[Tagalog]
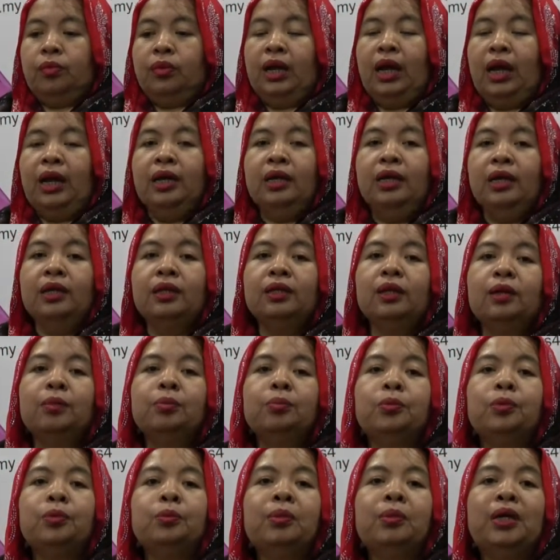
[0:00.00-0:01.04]
narinig na
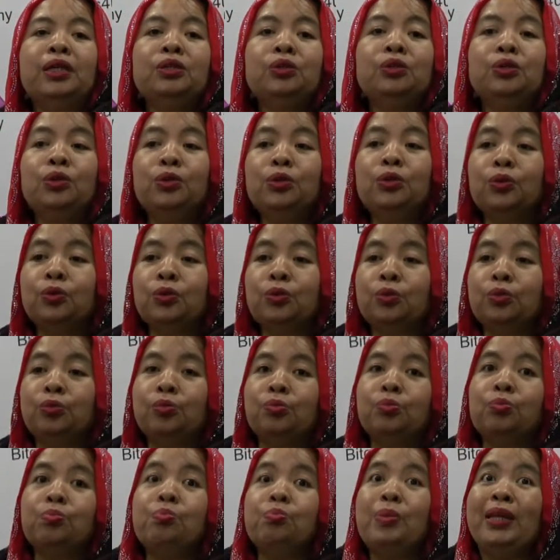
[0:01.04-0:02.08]
po ba niyo yung
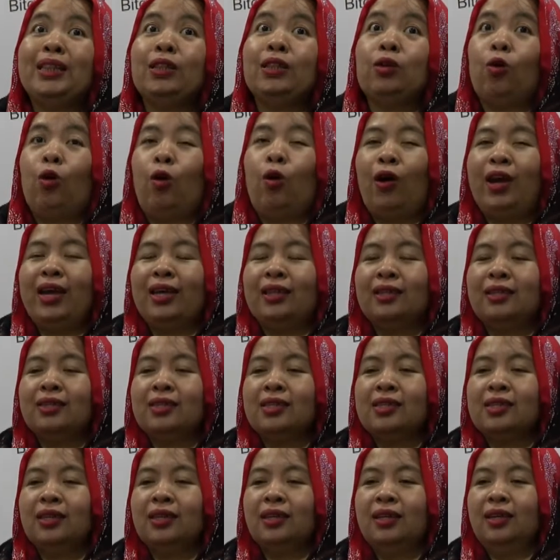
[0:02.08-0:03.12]

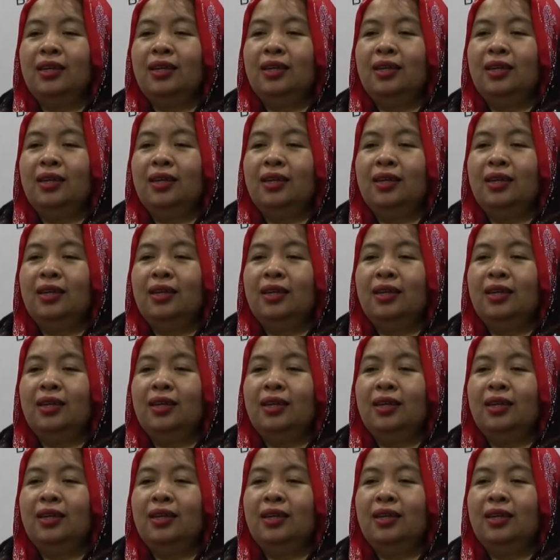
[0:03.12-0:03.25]
bitcoins?